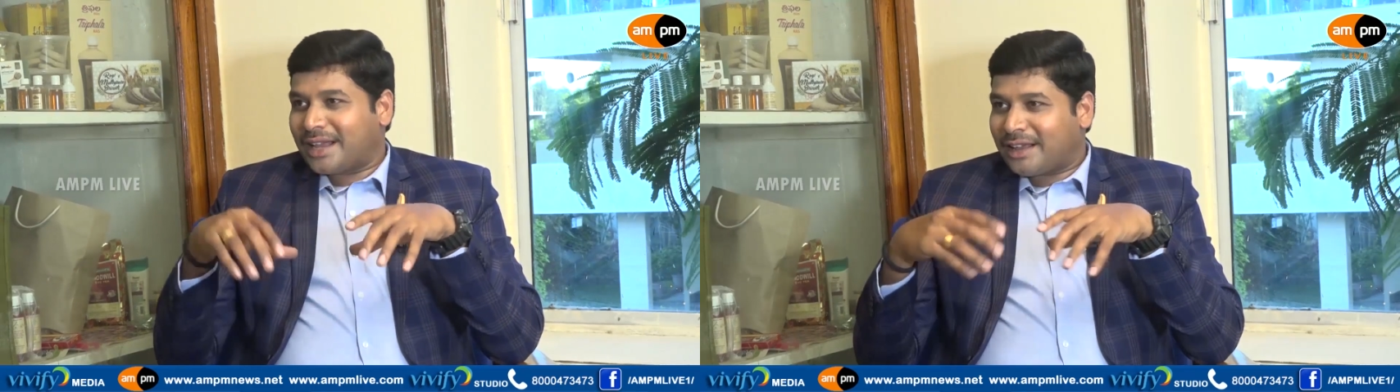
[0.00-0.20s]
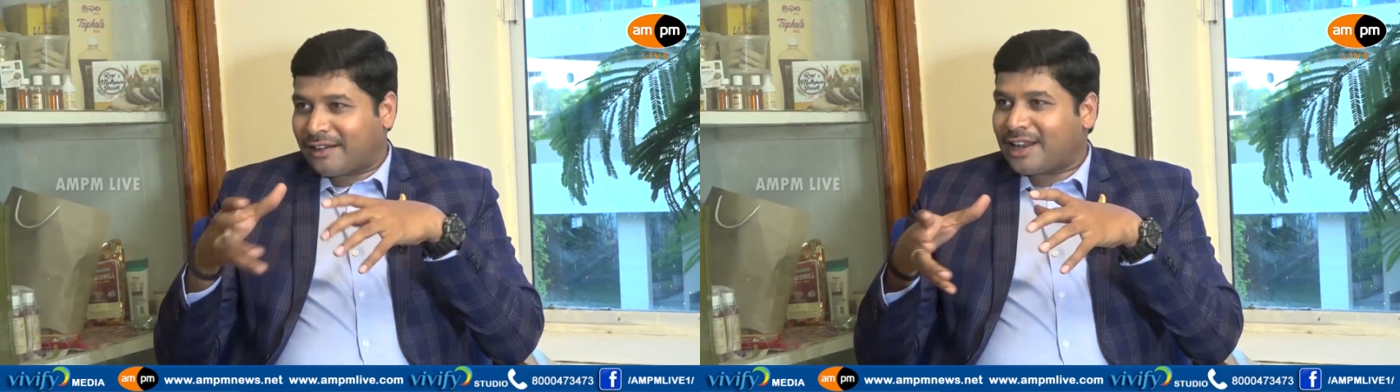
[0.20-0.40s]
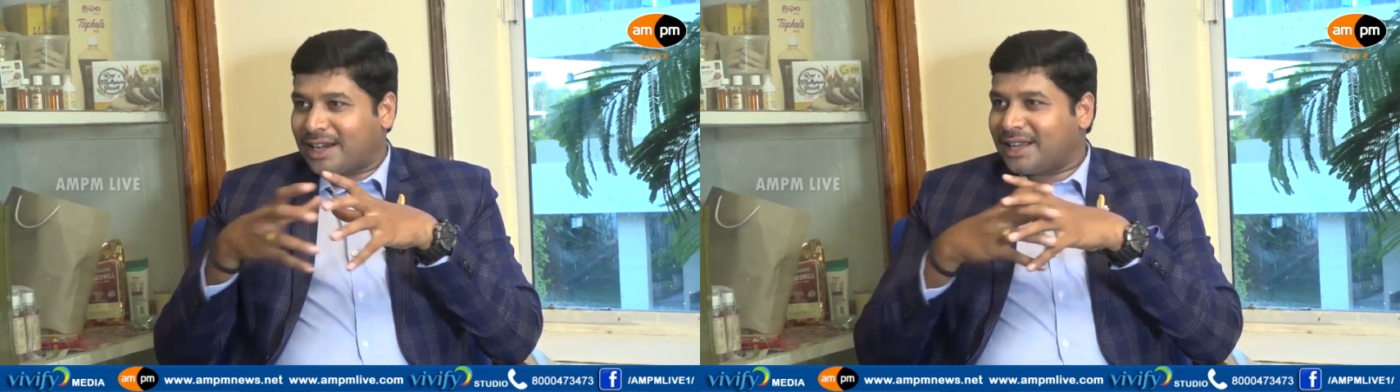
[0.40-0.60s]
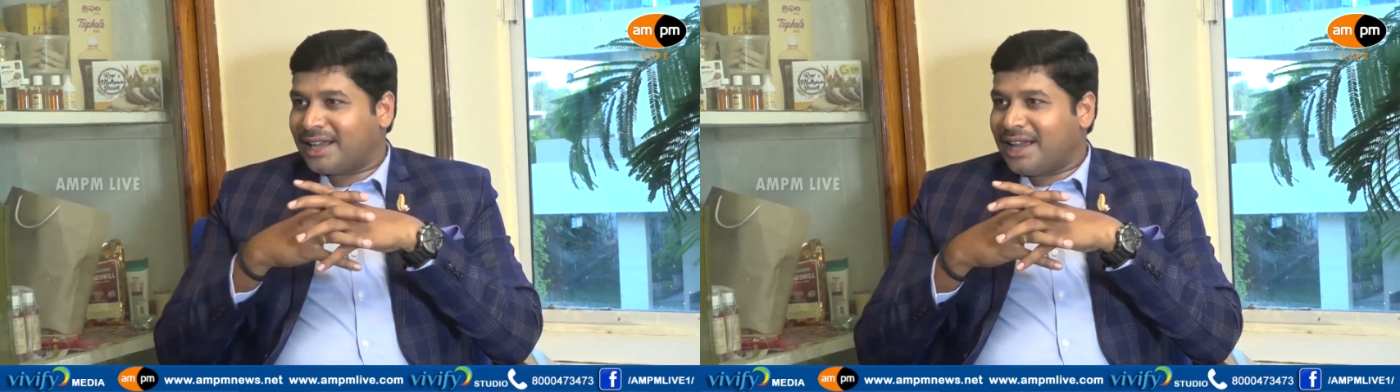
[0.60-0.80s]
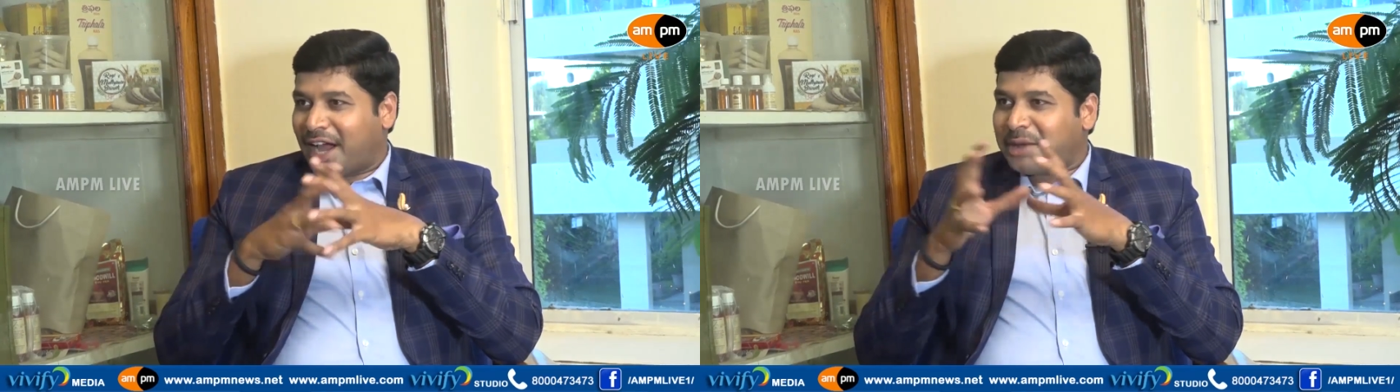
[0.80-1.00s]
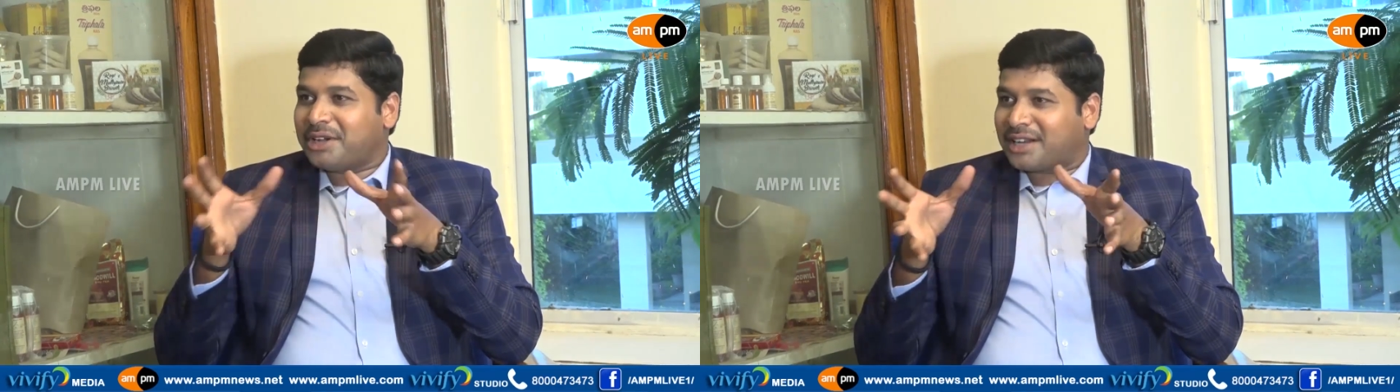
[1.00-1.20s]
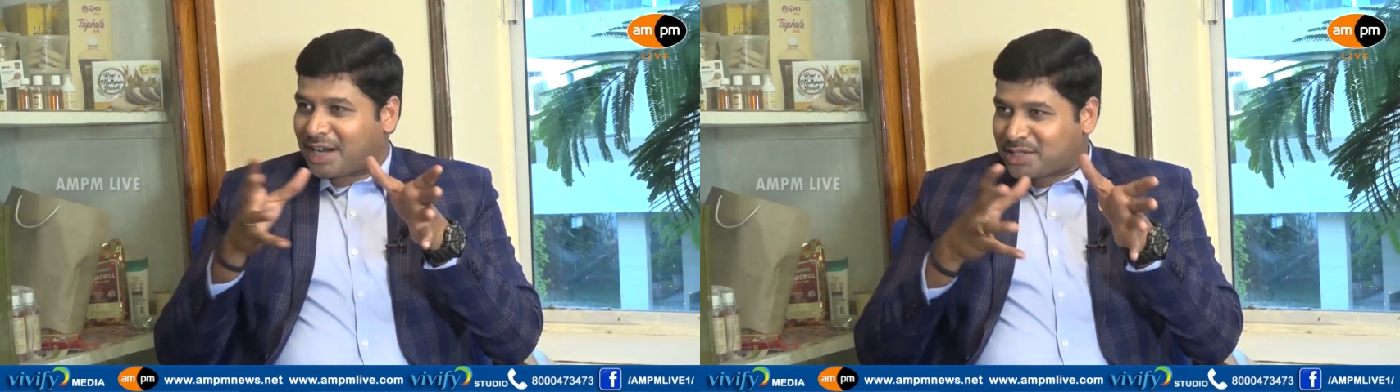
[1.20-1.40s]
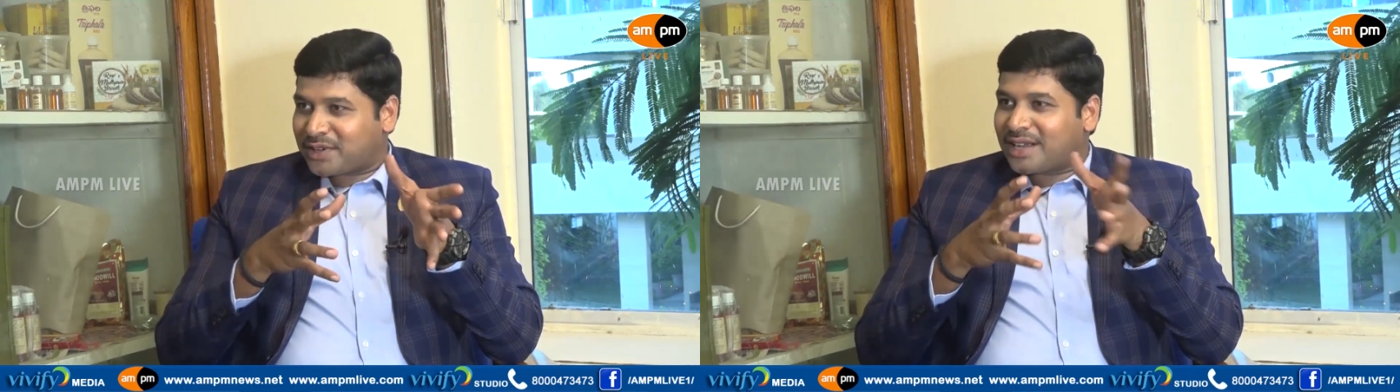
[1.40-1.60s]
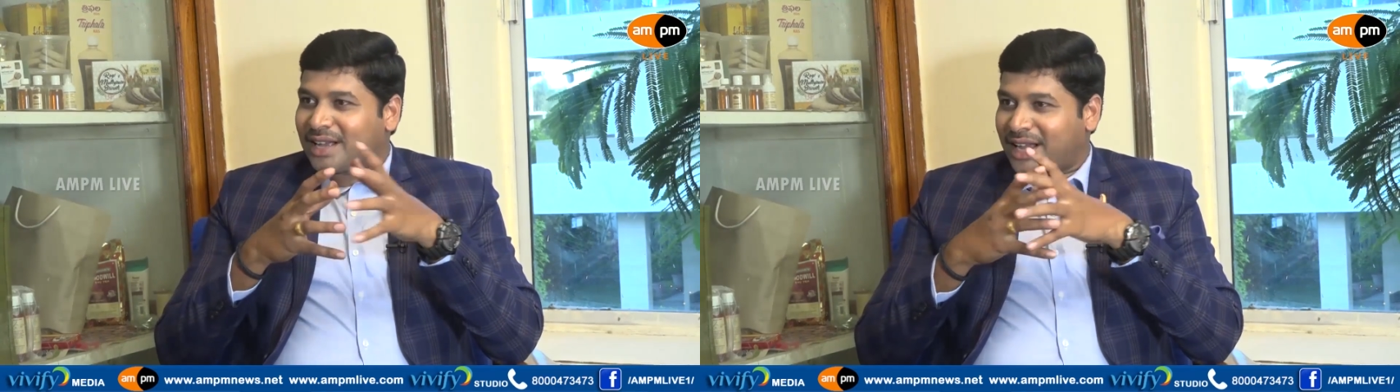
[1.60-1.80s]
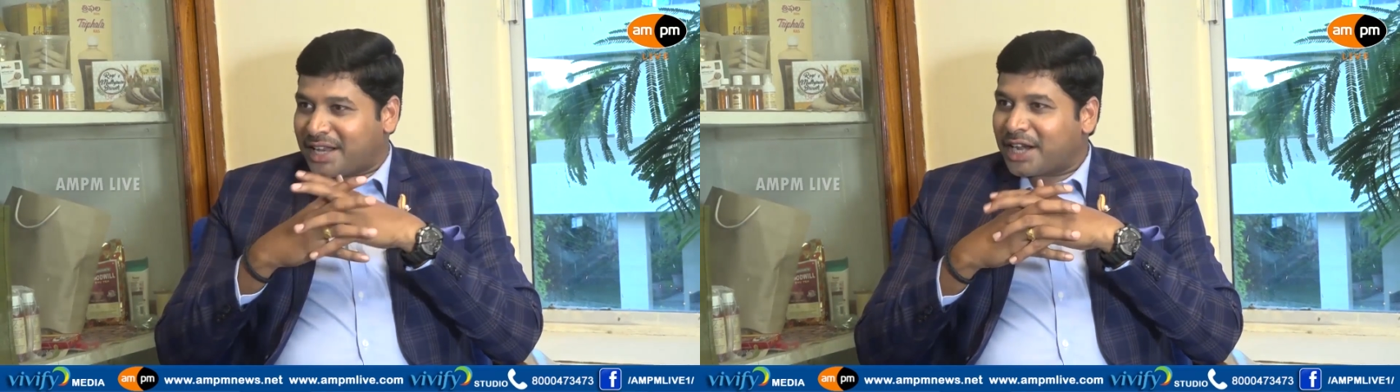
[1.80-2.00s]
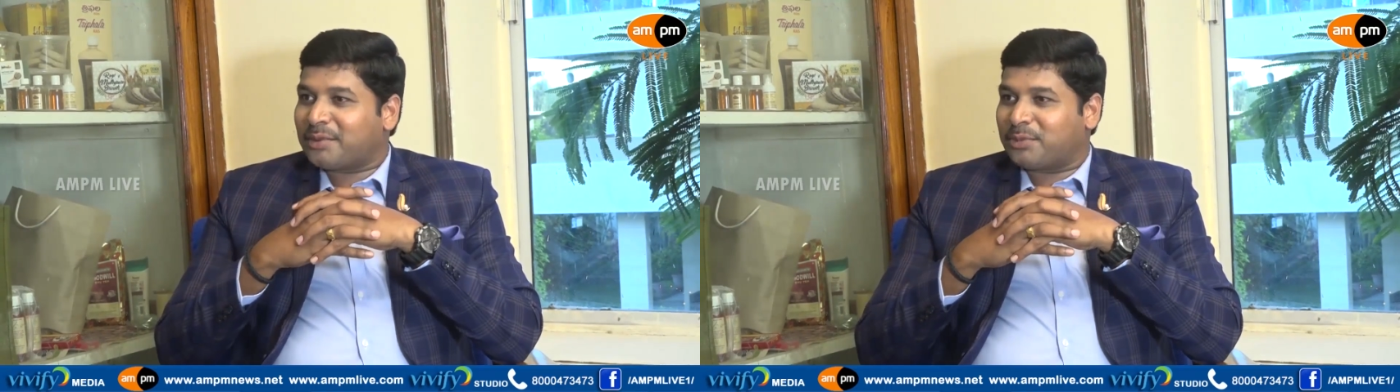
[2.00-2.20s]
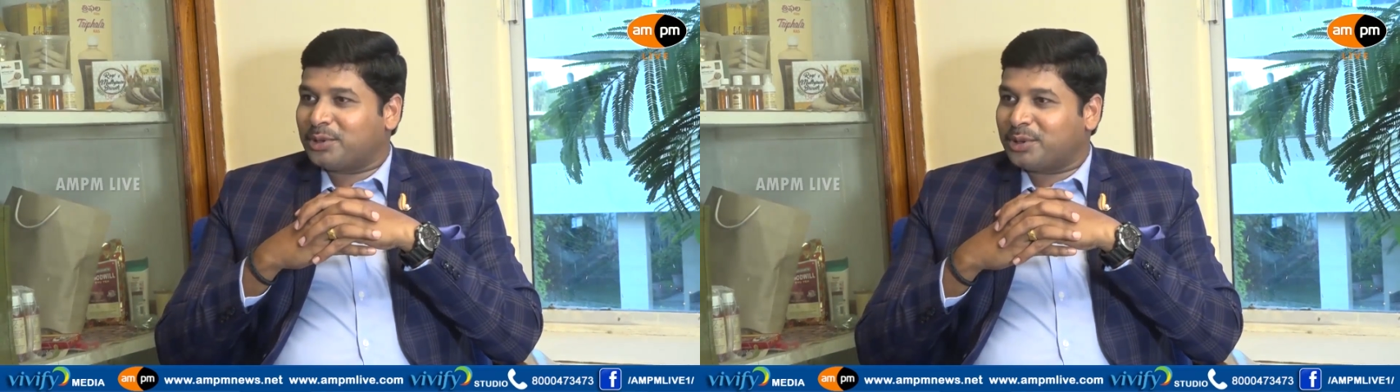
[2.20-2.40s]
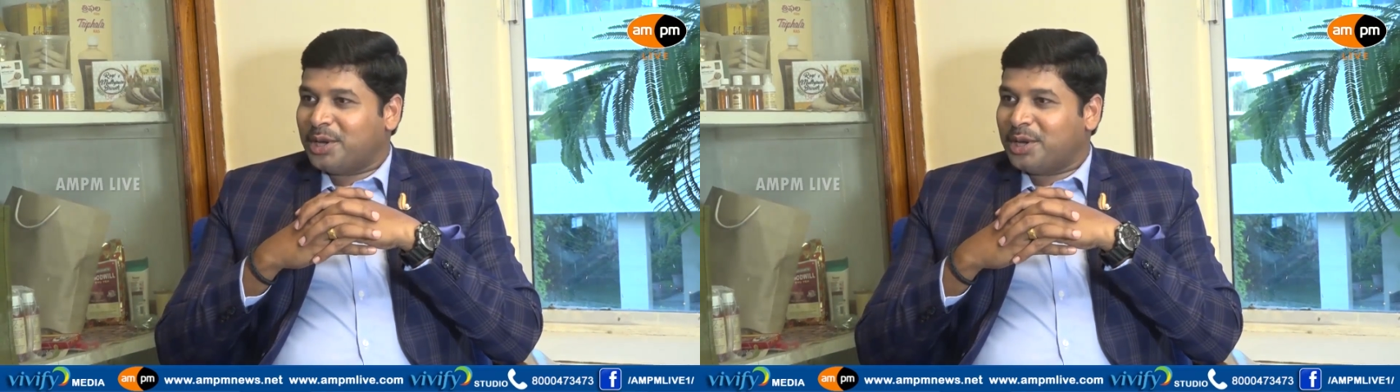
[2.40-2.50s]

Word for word: వెళ్ళాలి అని మీకు ట్రాన్స్ఫర్ అయ్యేటప్పుడు